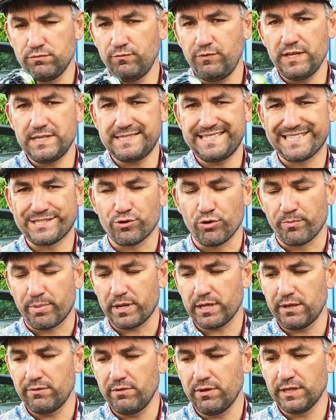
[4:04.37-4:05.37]
Весь сезон
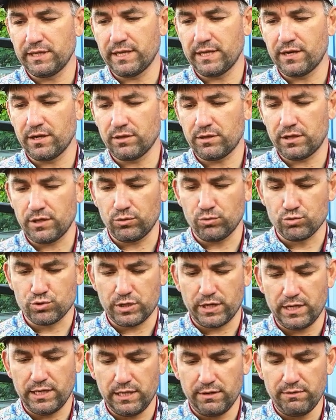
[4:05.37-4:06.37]
проловил этой
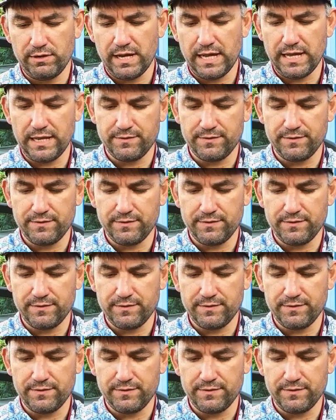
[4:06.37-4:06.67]
катушкой головля